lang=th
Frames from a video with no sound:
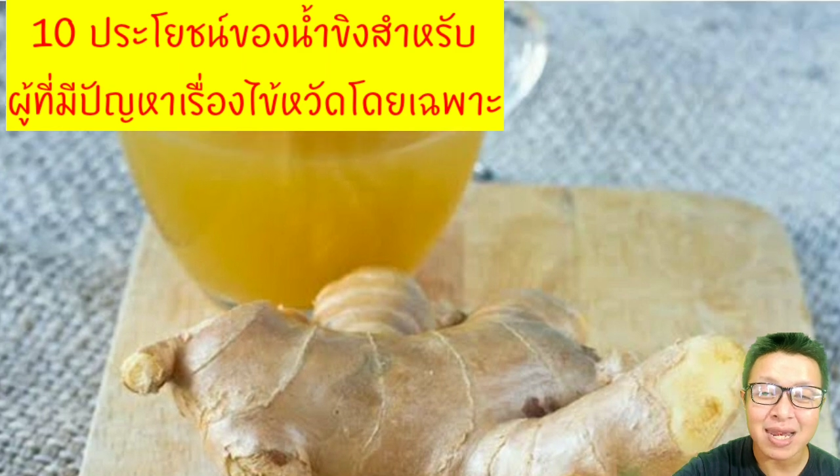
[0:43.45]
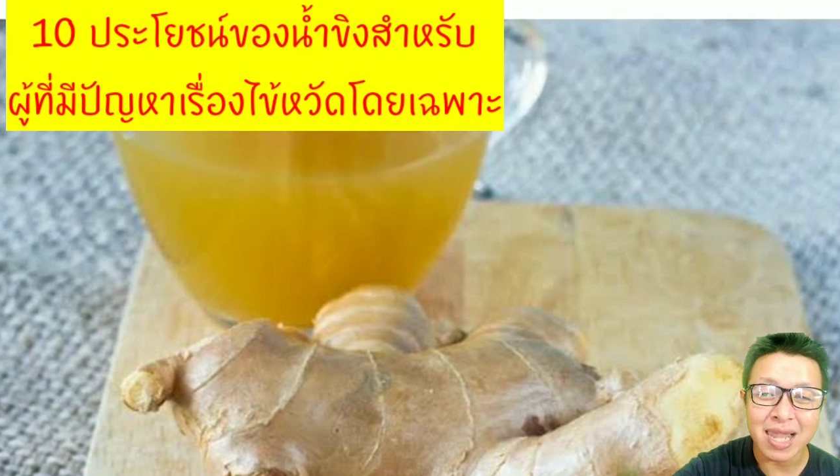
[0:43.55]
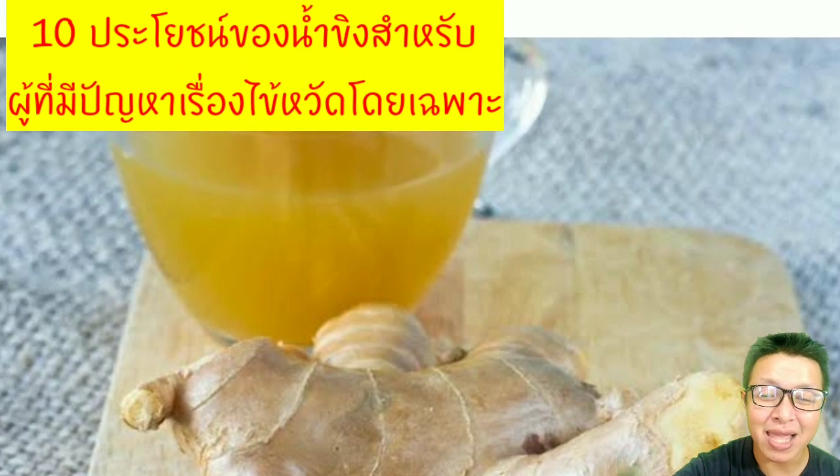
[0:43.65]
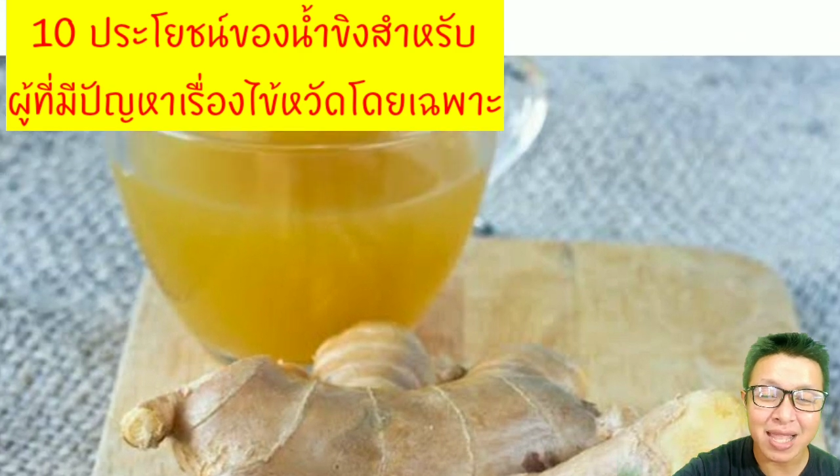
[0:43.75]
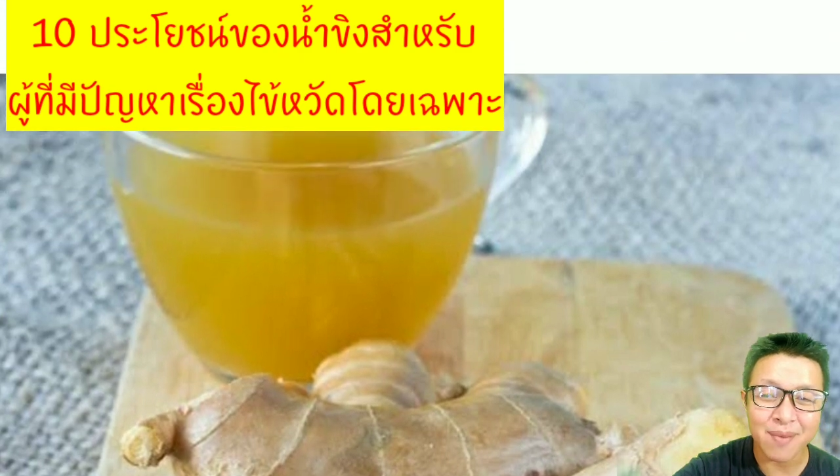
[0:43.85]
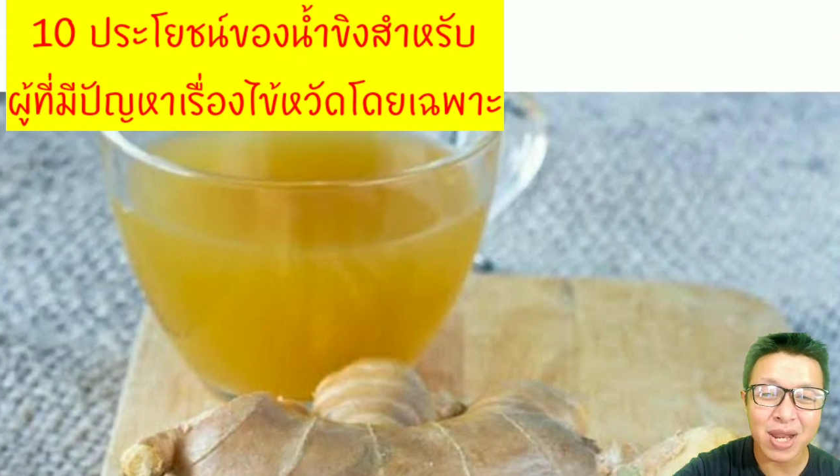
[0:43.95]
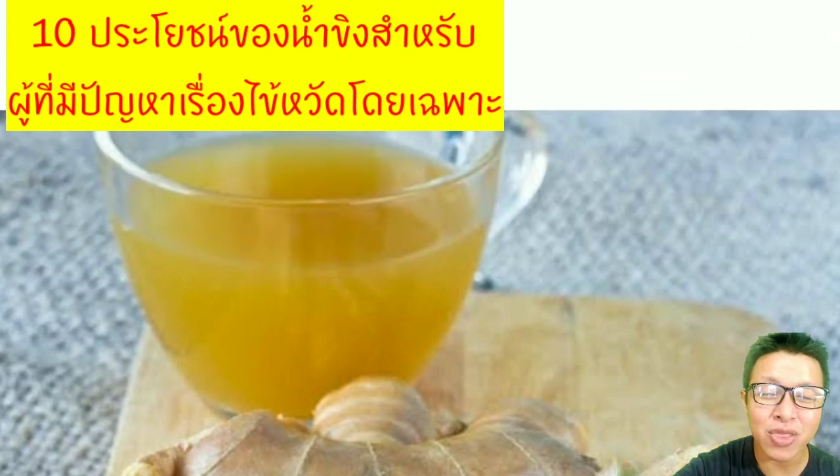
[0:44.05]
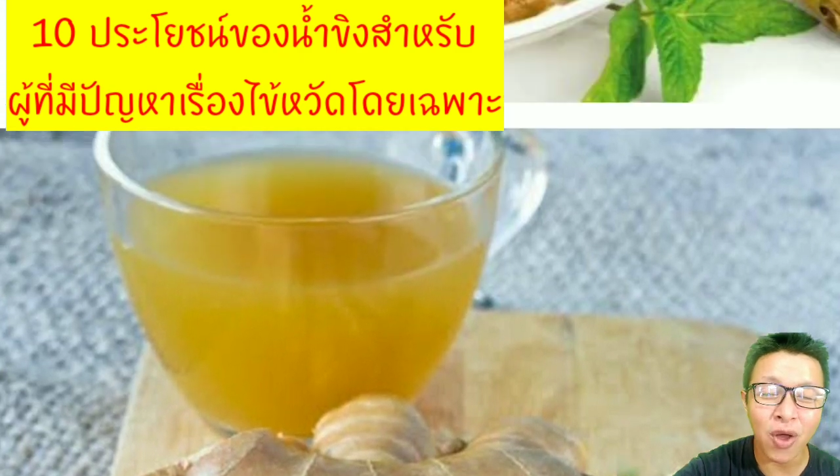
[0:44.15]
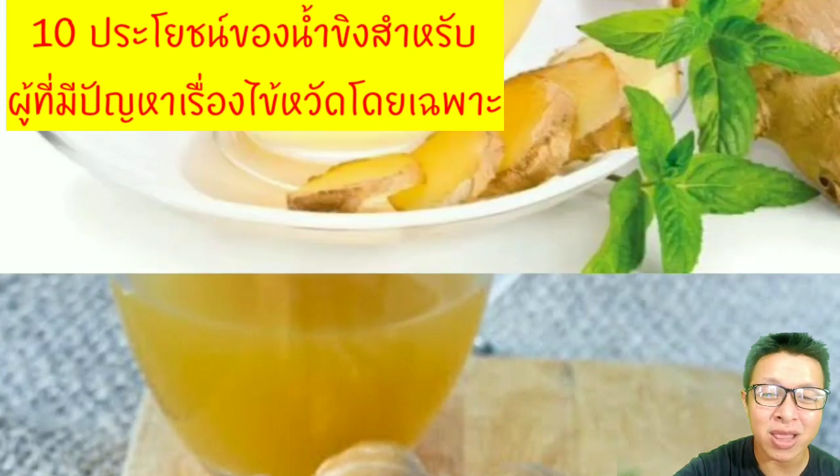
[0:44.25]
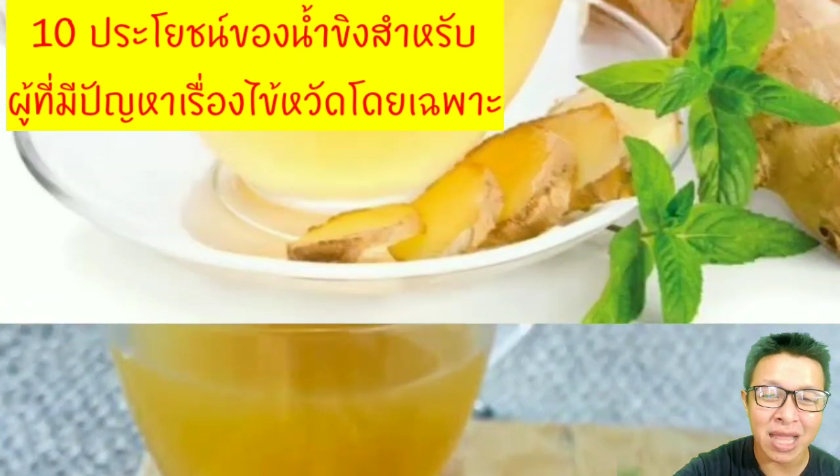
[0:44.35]
และทำให้
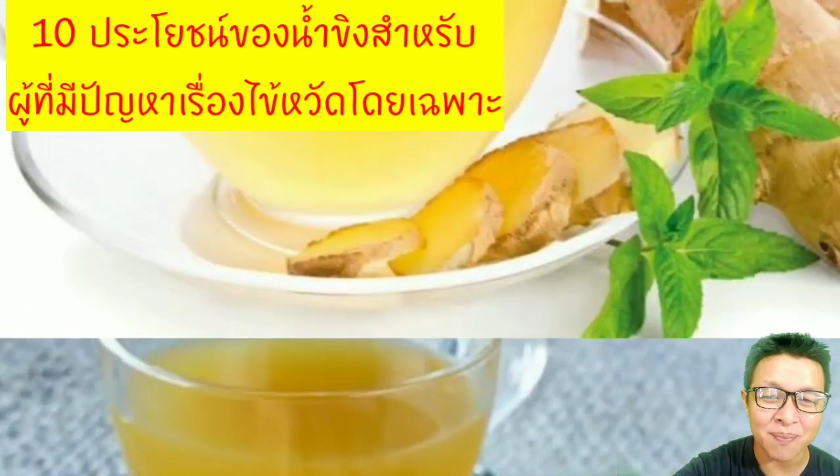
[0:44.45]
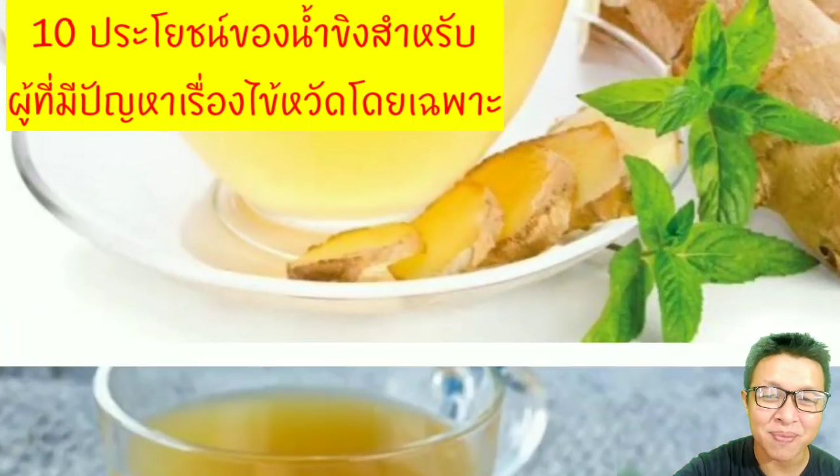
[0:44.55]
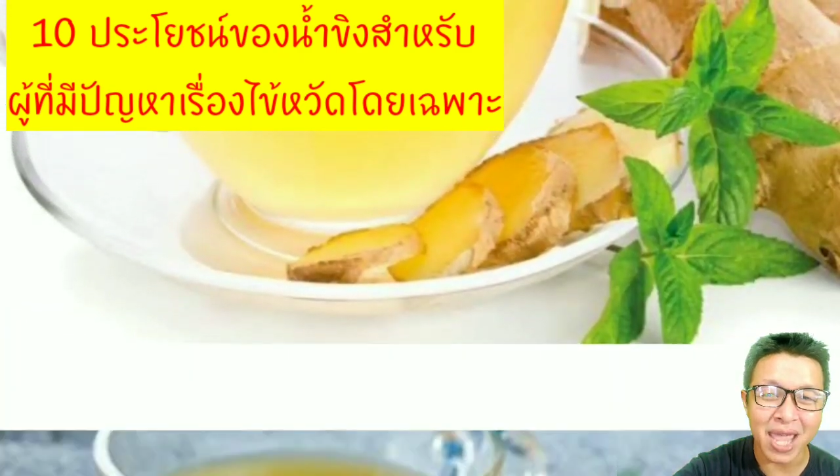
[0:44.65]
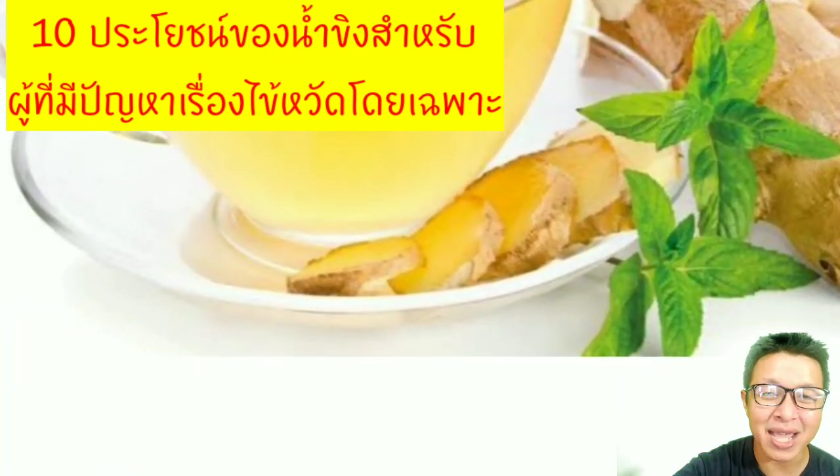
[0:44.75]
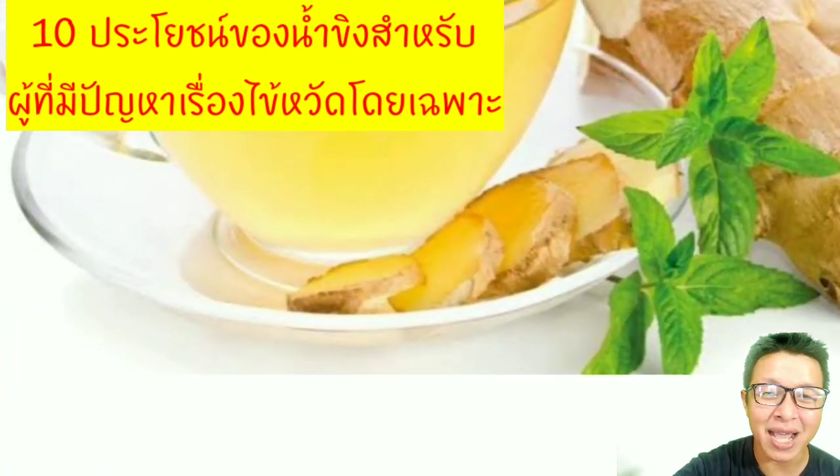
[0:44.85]
นอนหลับได้